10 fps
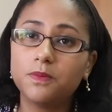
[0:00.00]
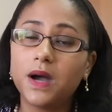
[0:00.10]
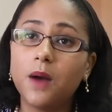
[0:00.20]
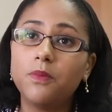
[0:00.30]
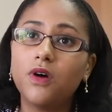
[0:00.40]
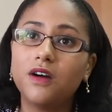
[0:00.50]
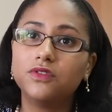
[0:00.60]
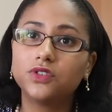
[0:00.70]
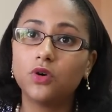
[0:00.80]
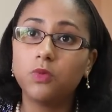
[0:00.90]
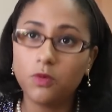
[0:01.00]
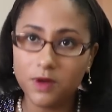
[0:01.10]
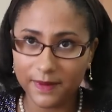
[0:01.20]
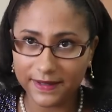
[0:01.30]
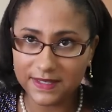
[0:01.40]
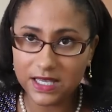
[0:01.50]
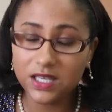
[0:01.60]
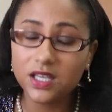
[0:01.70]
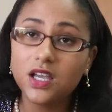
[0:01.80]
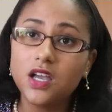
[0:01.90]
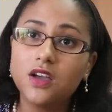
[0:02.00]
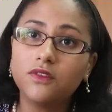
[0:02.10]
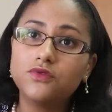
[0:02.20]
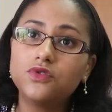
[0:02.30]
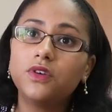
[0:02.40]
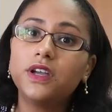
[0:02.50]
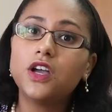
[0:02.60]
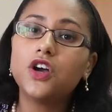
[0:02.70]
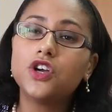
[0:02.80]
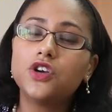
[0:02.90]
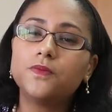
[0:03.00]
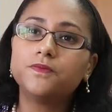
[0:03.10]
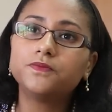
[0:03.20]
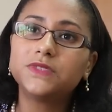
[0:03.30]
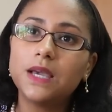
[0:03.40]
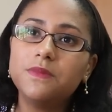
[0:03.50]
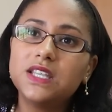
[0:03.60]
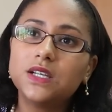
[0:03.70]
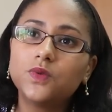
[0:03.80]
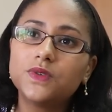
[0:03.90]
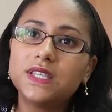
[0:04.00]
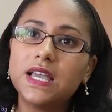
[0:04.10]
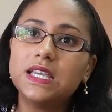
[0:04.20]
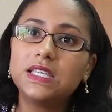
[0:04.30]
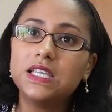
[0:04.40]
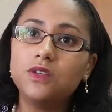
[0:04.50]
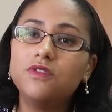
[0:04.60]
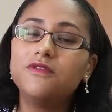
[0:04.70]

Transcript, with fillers: par rapport à votre problématique. Vous aurez un cabinet conseil qui, lui,